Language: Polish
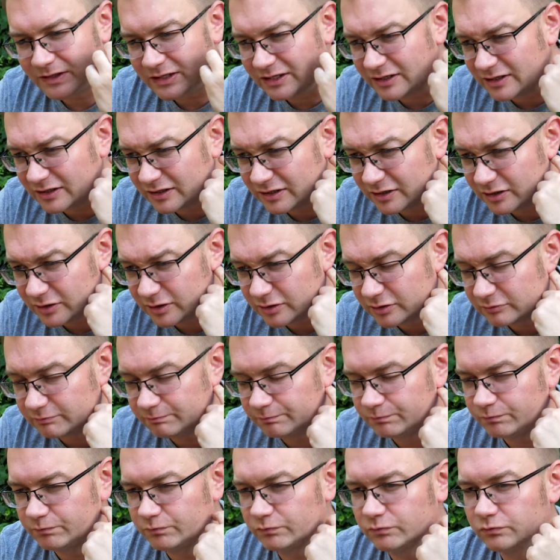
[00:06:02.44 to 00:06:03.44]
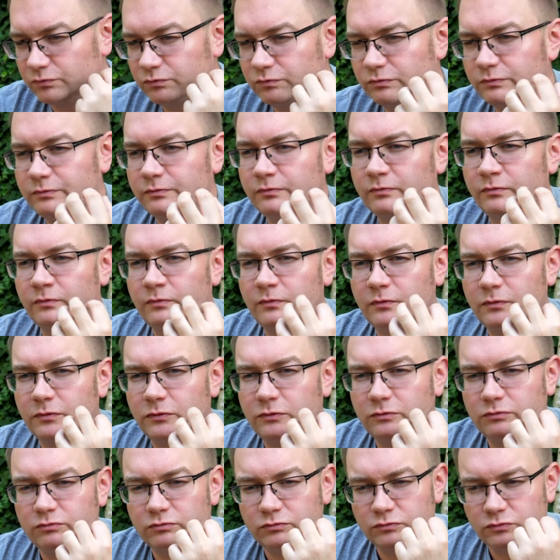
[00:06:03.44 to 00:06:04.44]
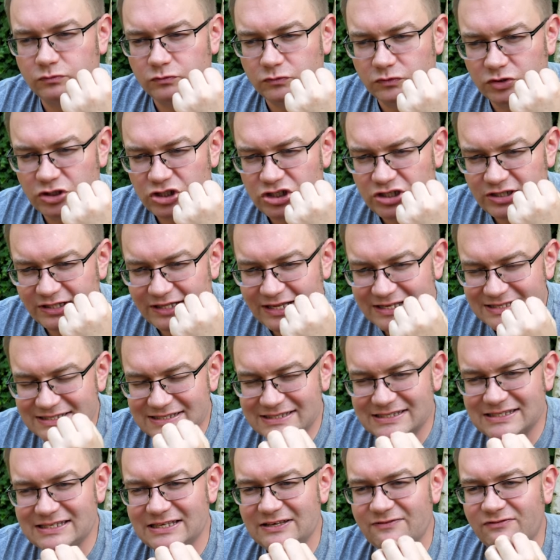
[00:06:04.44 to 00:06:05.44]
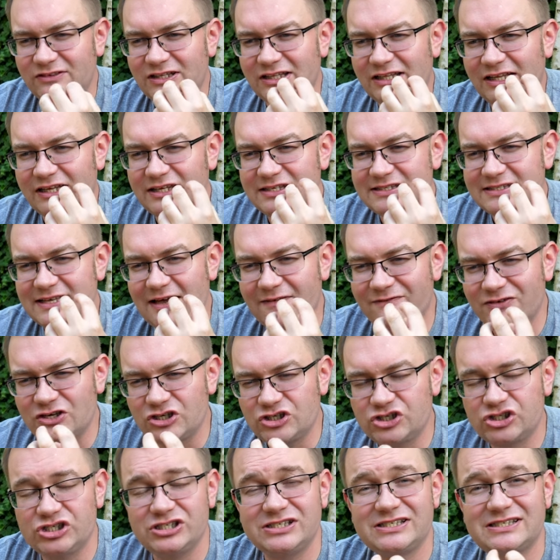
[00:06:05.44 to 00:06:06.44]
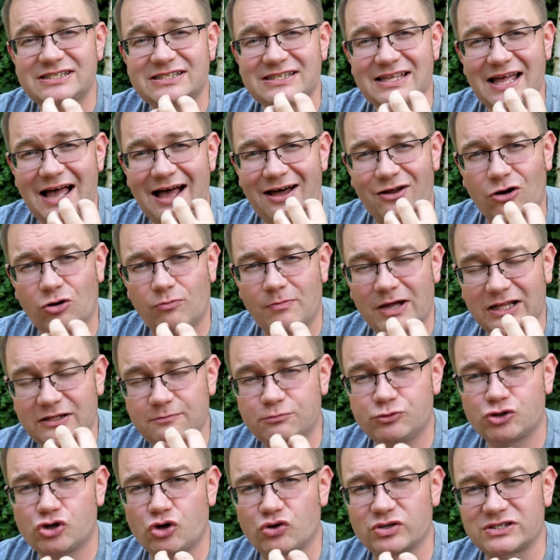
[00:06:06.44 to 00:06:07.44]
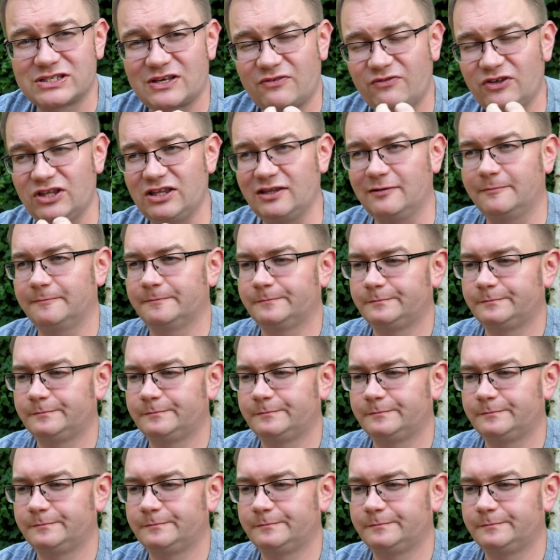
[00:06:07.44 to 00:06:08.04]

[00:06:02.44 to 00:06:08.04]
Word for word: yy, yy, intensywny, taki zawiesisty aromat brzoskwiń.